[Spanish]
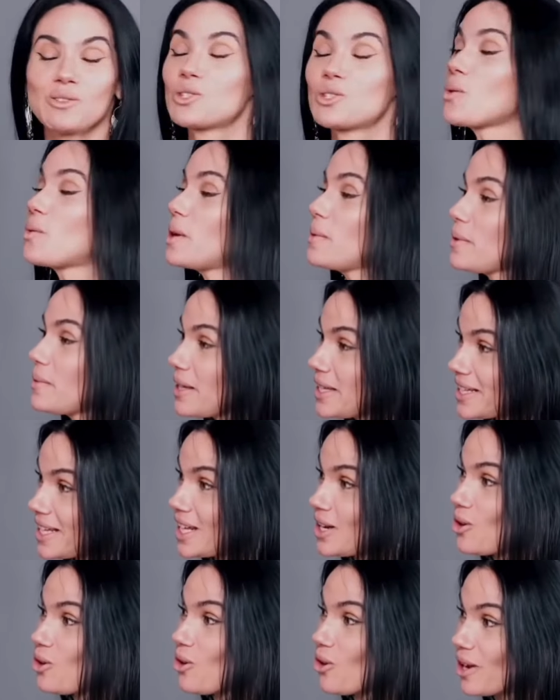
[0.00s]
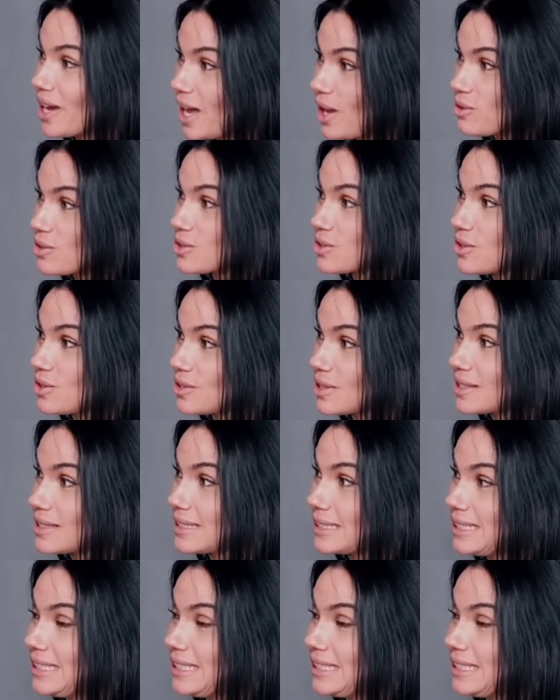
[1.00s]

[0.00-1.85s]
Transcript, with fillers: un sobreviviente del holocausto.